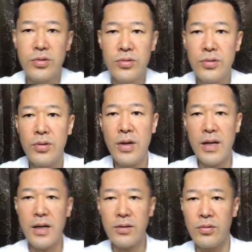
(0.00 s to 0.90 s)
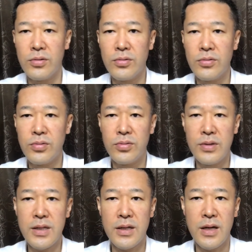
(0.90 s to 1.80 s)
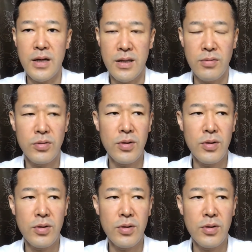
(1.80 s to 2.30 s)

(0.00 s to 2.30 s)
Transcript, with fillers: 重要やなというふうに考えてます。